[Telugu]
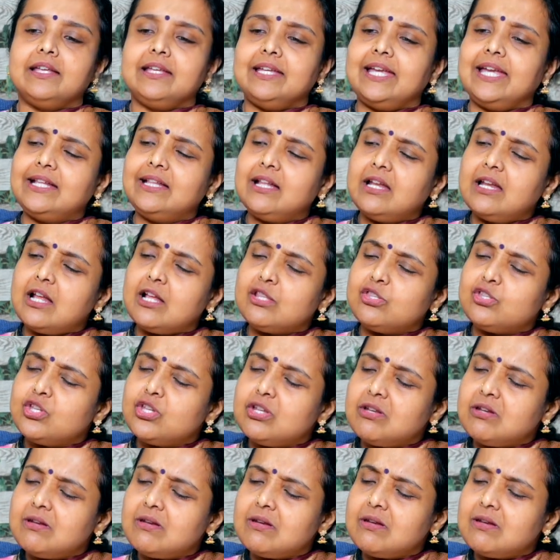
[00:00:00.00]
ఏదైనా
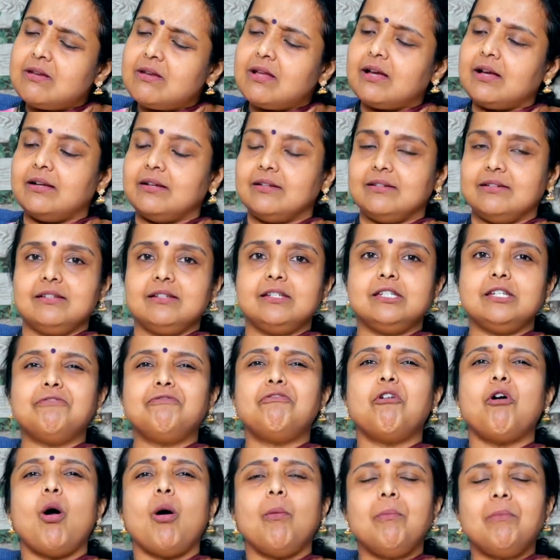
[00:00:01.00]
చిన్న
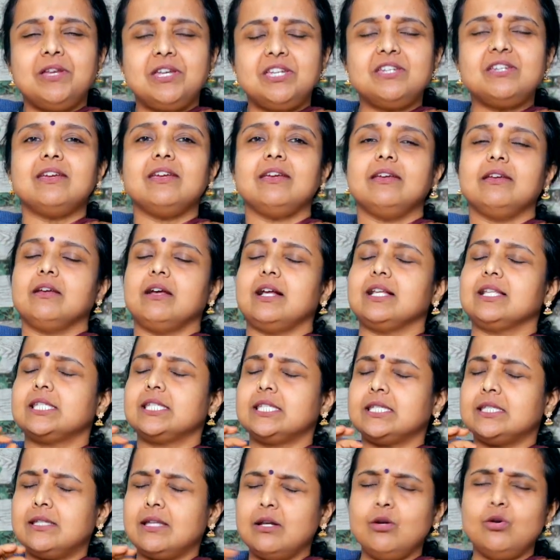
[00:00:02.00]
డిఫార్మిటీ
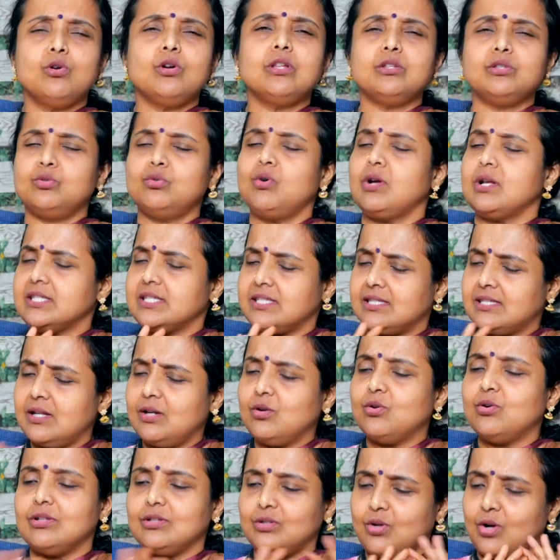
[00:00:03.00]
అస్సలు ఉండదు
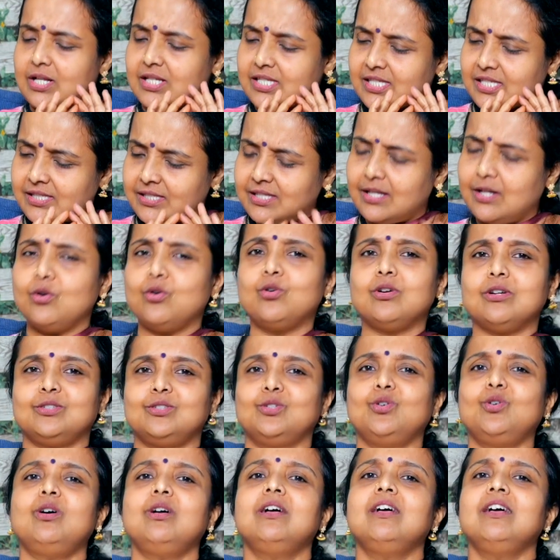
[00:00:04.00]
అస్సలు ఉండదు అస్సలు
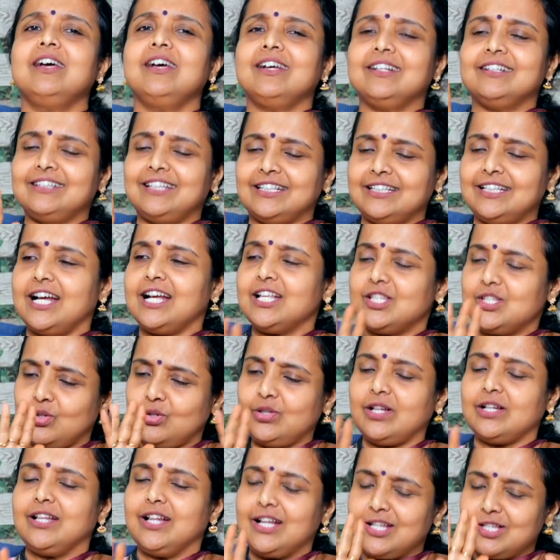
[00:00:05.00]
ఉండదు తదాస్తు
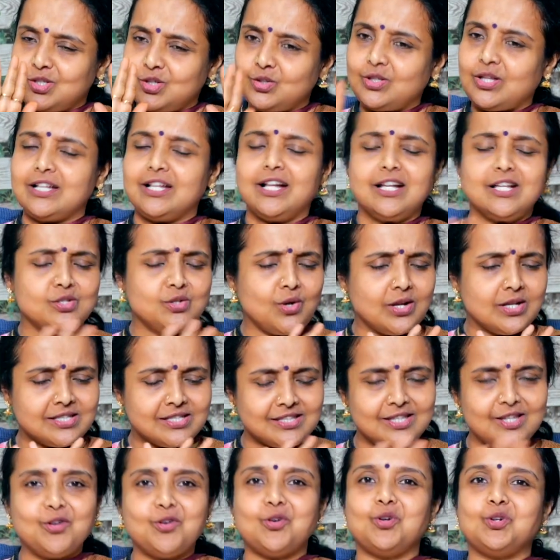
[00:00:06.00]
తదాస్తు తదాస్తు
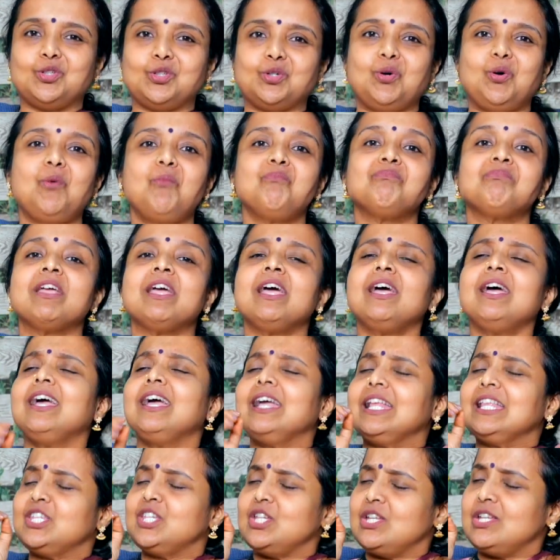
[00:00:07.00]
అస్సలు ఉండదు
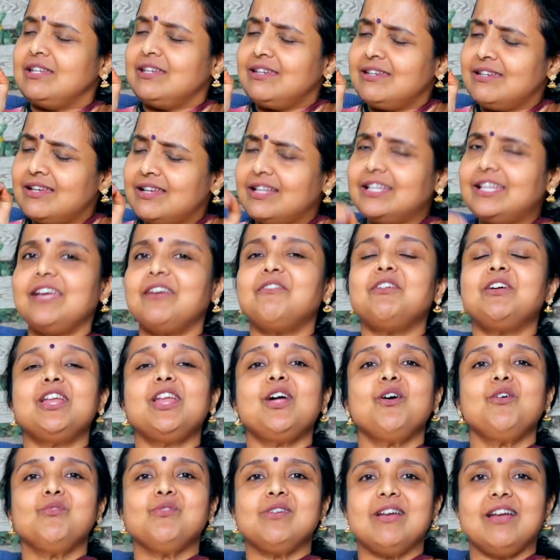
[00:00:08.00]

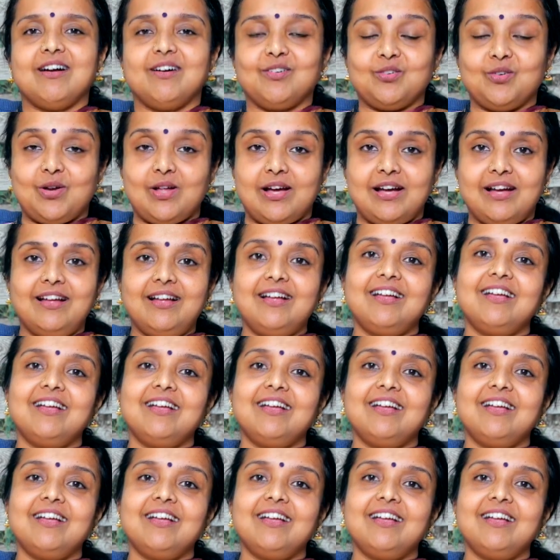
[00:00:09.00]
చిన్నదేమన్నా ఉన్నా కూడా